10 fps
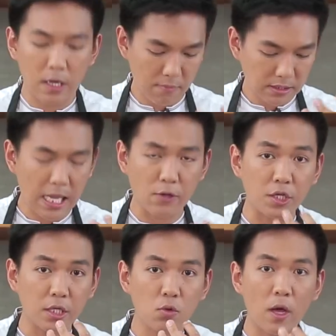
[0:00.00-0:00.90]
เกรนมัสตาร์ดอย่า
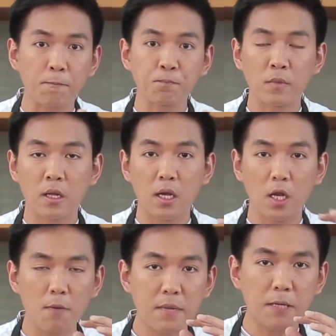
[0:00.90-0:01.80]
งนี้ด้วย แล้
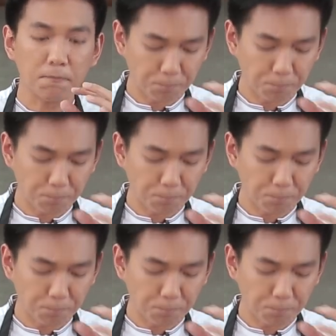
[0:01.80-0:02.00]
วก็มี